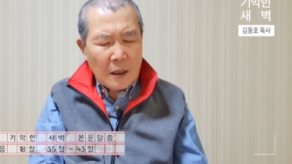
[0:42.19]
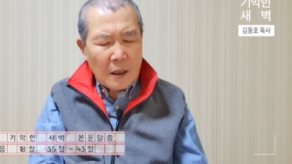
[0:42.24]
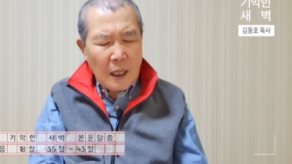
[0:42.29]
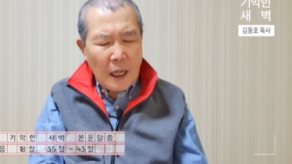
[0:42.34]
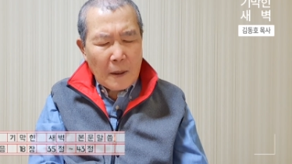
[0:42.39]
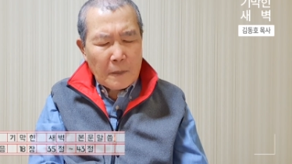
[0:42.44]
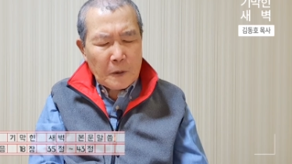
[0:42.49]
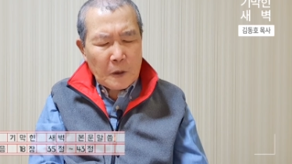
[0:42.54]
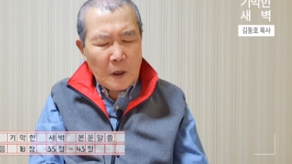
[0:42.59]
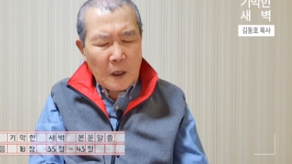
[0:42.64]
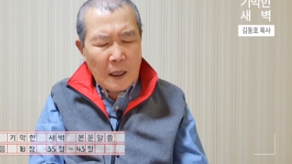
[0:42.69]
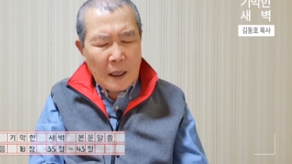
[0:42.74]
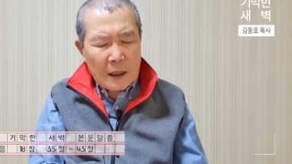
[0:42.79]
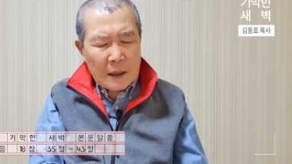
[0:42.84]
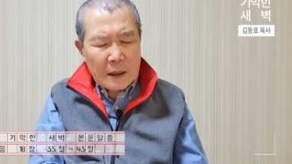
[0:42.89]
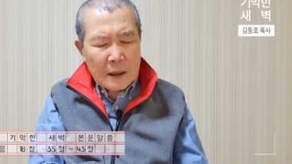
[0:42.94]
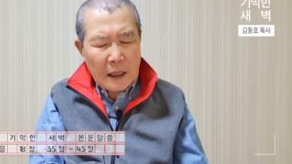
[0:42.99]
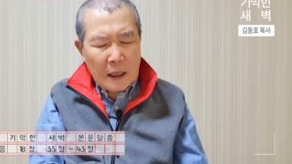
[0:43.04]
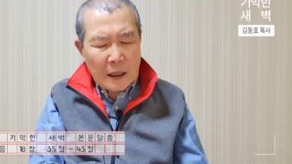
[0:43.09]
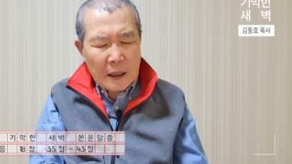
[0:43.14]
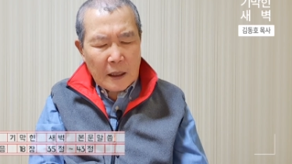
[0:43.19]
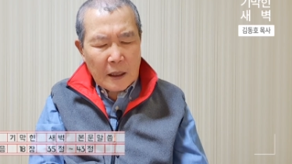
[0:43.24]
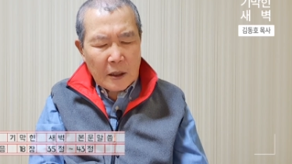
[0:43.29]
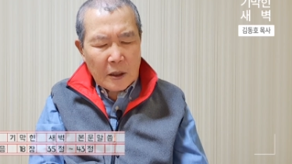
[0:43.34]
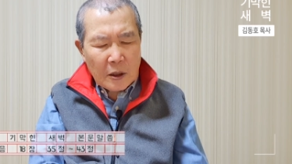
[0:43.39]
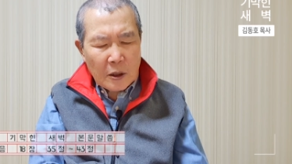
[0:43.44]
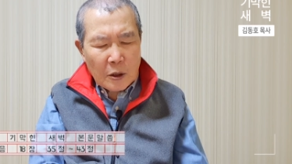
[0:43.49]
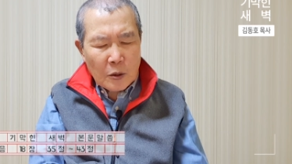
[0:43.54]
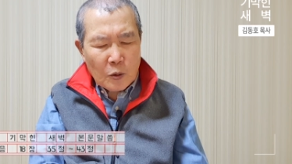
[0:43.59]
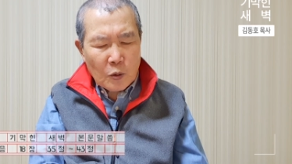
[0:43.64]
앞서가는 자들이
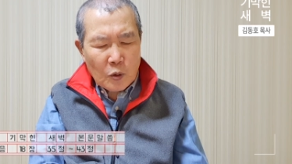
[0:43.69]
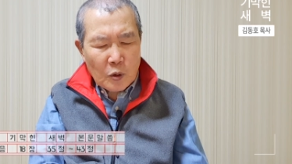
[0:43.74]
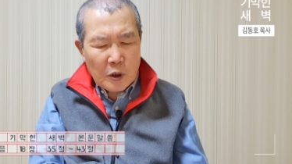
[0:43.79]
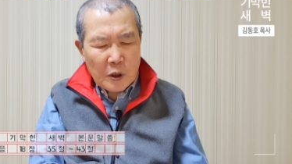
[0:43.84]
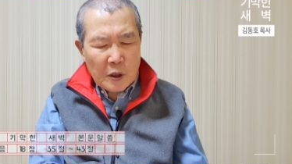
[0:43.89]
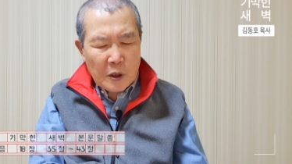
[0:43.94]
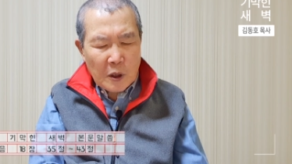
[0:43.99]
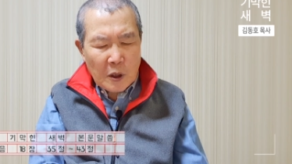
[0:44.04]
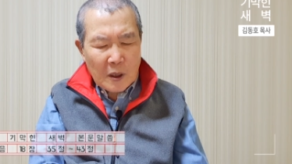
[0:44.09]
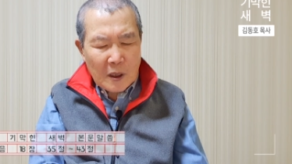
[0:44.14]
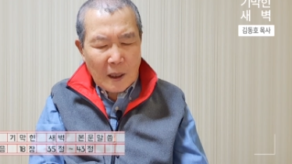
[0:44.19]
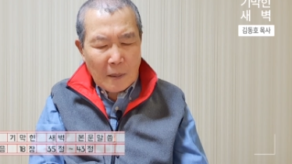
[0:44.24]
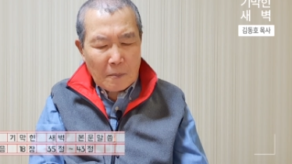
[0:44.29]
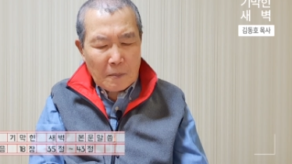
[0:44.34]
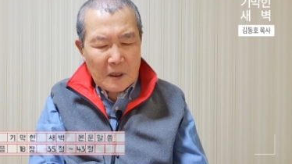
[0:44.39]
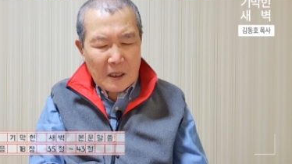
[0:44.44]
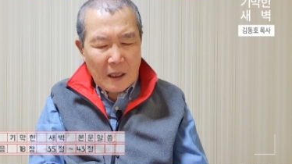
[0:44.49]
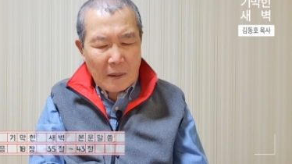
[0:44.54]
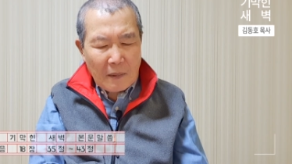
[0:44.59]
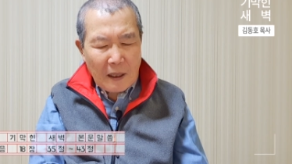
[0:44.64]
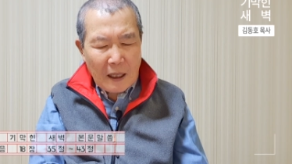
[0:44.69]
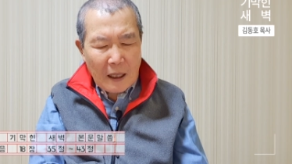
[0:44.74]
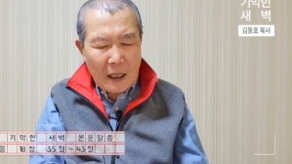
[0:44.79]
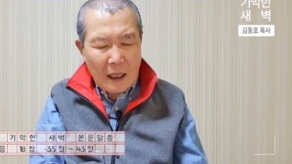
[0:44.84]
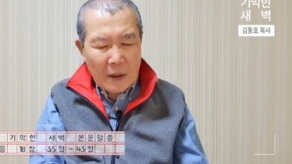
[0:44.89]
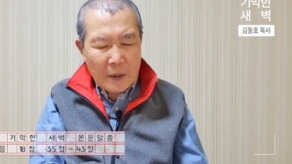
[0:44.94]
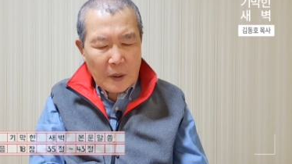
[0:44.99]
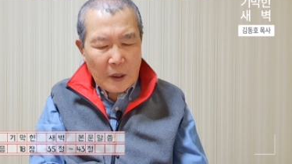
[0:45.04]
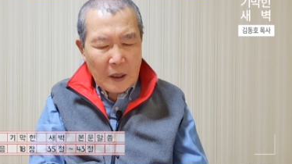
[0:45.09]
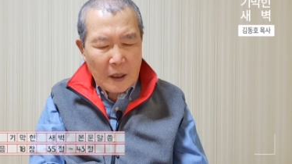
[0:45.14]
그를 꾸짖어 잠잠하라
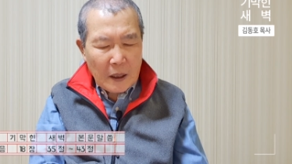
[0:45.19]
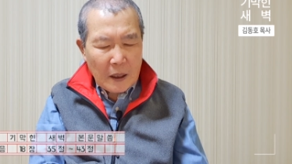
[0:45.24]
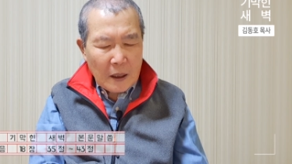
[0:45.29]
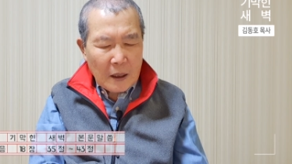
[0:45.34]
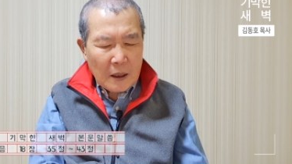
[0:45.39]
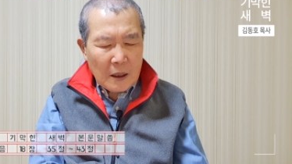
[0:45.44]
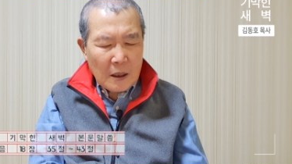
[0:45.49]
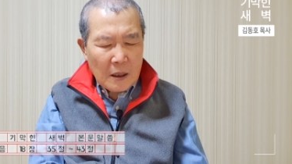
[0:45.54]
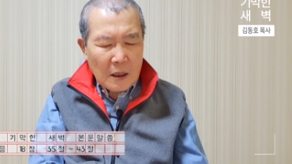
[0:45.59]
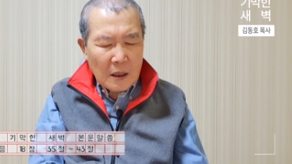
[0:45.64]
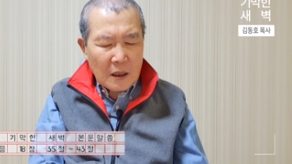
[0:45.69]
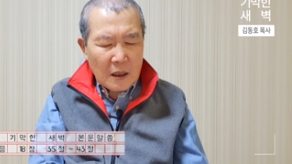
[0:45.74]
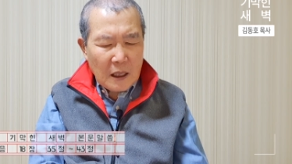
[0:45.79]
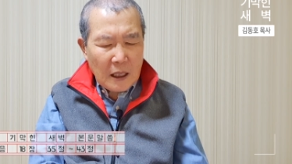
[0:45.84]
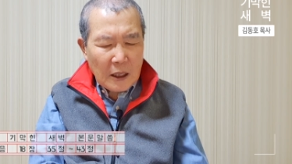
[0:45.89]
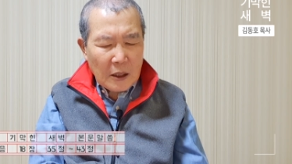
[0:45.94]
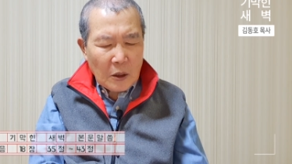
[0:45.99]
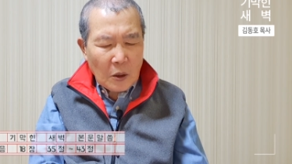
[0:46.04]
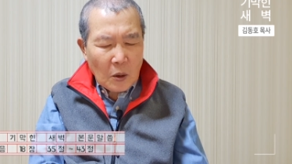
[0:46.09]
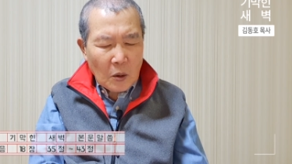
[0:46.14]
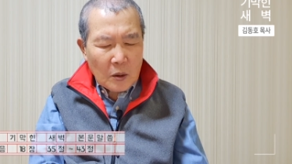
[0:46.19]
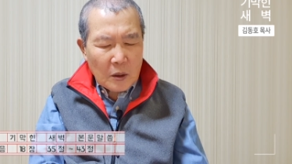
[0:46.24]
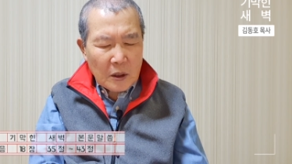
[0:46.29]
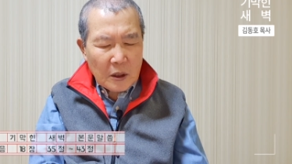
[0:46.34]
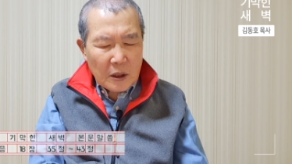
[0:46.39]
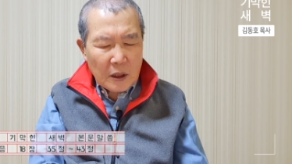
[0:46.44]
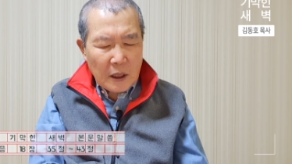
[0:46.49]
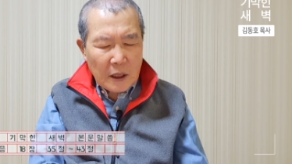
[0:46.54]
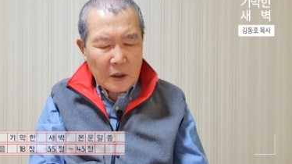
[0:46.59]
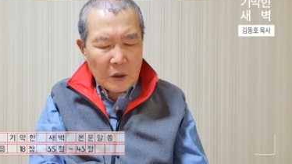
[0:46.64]
하되 그가 더욱
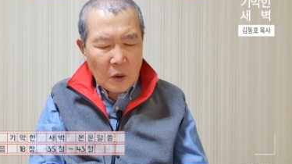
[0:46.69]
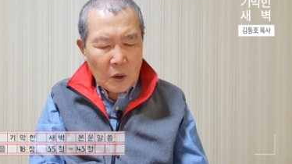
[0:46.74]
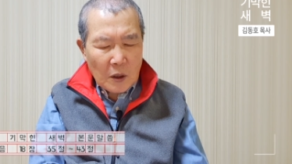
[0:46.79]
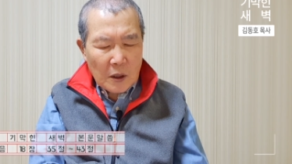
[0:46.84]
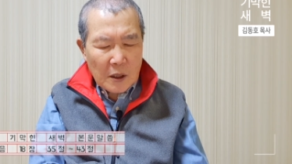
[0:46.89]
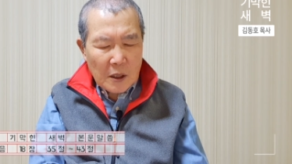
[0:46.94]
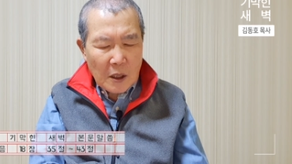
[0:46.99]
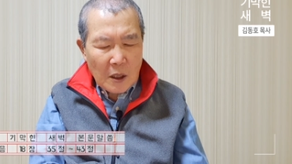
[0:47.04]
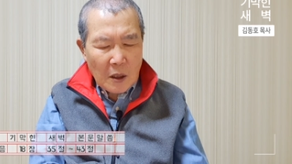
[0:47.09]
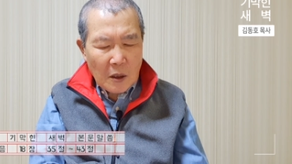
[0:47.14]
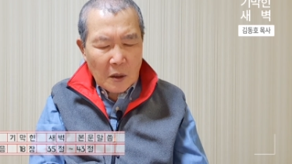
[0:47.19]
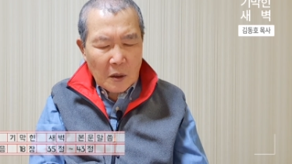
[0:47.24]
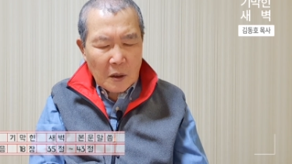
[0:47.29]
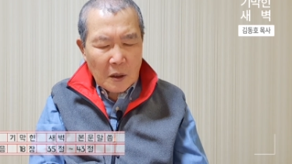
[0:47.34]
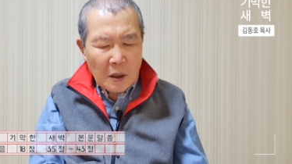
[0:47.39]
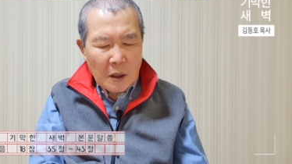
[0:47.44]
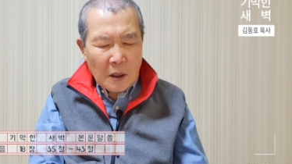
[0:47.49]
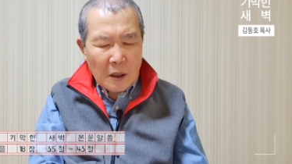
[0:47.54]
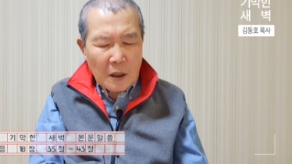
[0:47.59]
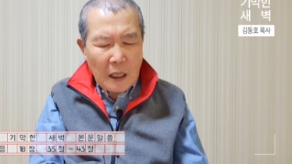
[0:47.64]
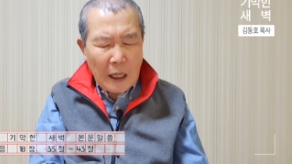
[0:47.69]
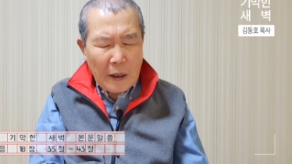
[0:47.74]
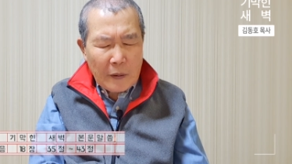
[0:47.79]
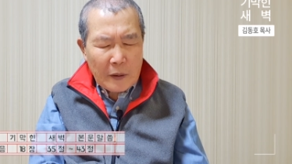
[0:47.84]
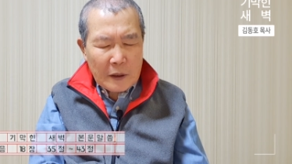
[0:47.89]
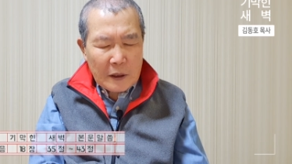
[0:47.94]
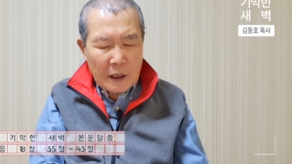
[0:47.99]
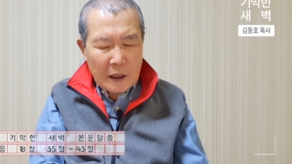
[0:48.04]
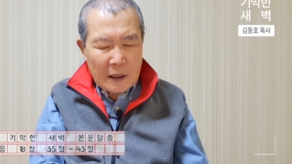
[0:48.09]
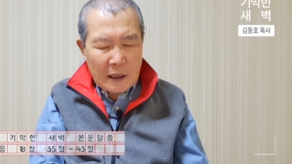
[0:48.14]
크게 소리질러
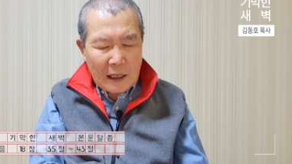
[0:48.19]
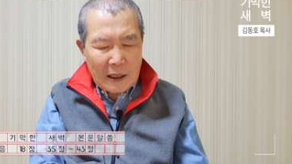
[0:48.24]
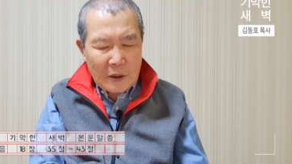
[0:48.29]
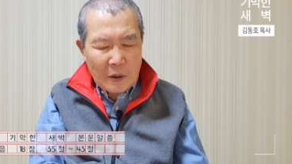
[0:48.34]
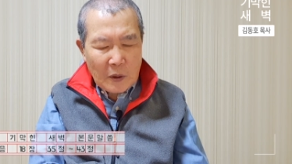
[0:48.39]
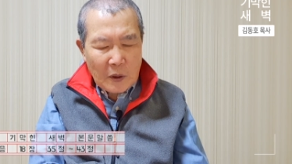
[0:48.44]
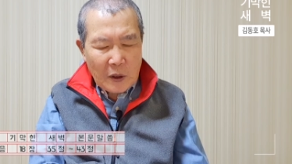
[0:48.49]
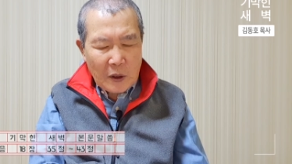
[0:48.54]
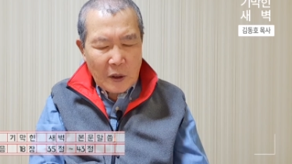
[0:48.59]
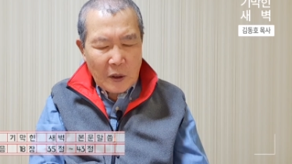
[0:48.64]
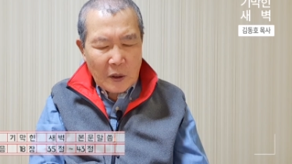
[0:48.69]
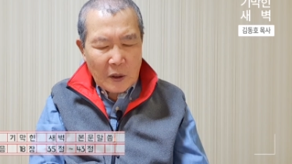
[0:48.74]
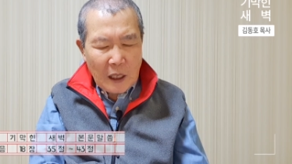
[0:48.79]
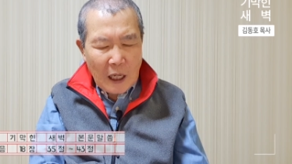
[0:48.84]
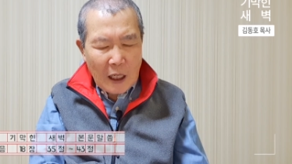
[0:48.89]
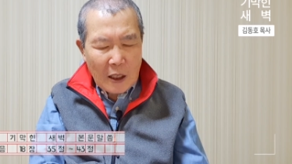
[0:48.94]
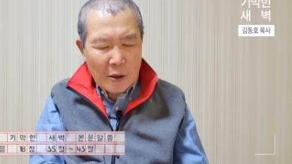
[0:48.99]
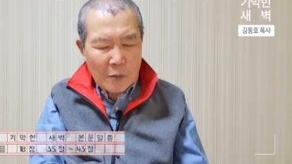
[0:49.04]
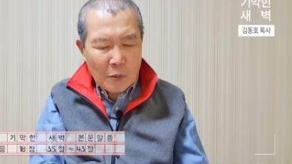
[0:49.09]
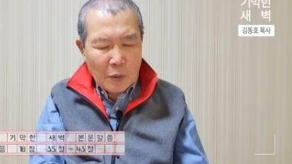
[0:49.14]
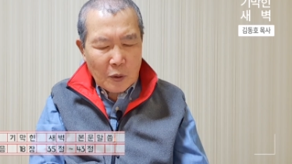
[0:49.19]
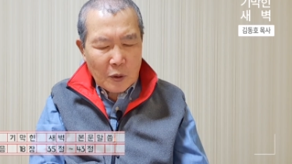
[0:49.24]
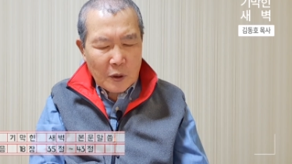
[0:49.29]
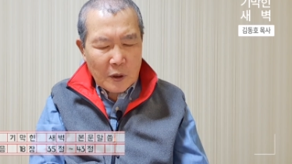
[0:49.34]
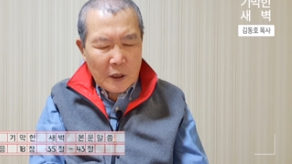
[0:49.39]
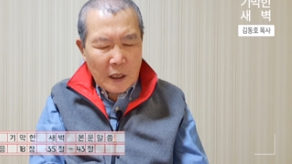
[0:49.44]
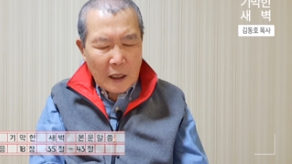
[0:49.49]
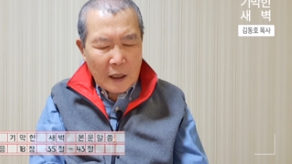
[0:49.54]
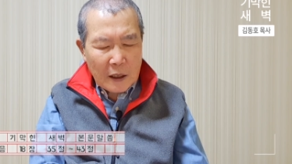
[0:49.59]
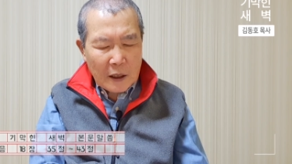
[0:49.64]
다윗의 자손이여 나를
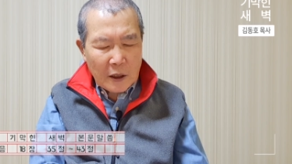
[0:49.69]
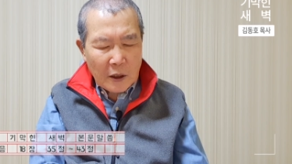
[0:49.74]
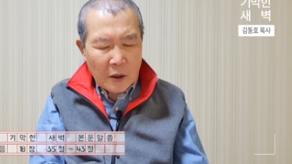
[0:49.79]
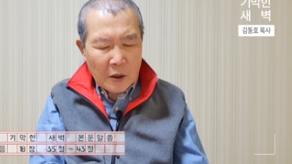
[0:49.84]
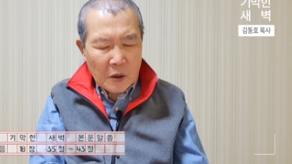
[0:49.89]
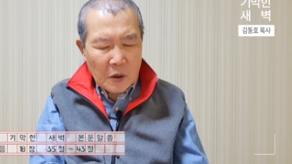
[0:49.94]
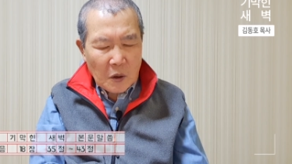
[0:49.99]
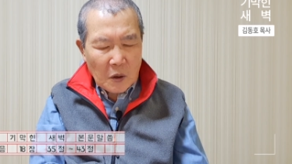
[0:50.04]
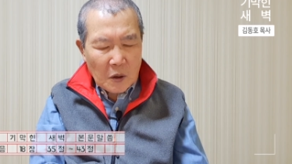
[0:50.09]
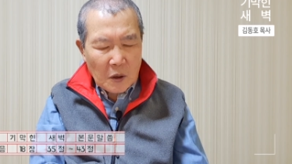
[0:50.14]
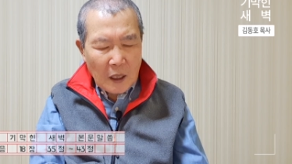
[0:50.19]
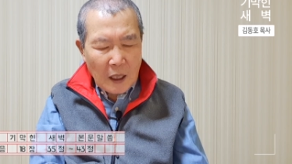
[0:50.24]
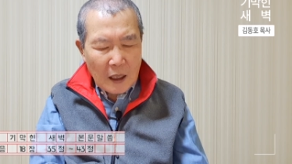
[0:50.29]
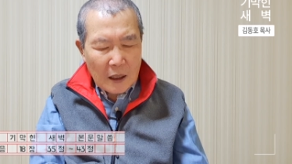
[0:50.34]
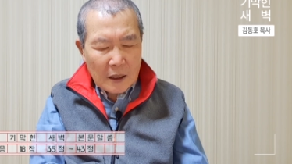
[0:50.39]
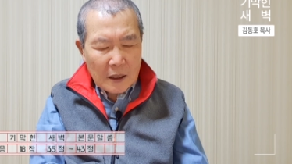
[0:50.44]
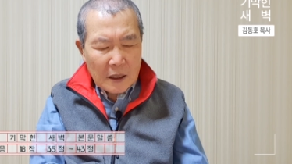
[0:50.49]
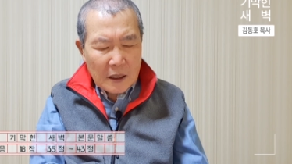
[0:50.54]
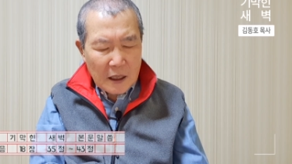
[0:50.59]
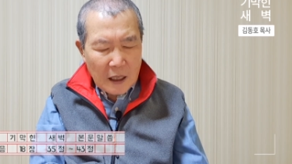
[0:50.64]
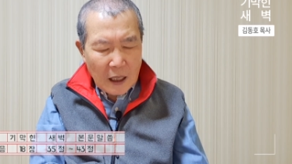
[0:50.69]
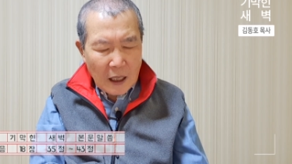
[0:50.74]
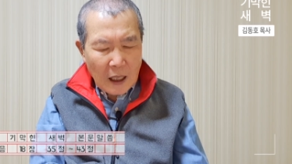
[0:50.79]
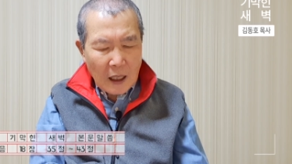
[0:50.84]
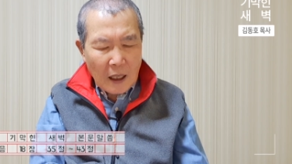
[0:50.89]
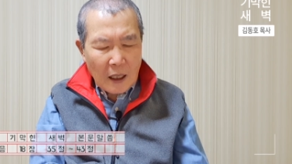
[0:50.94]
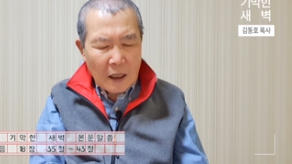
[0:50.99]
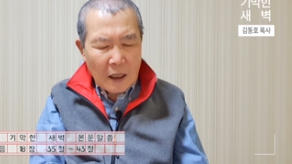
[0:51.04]
불쌍히 여기소서 하는지라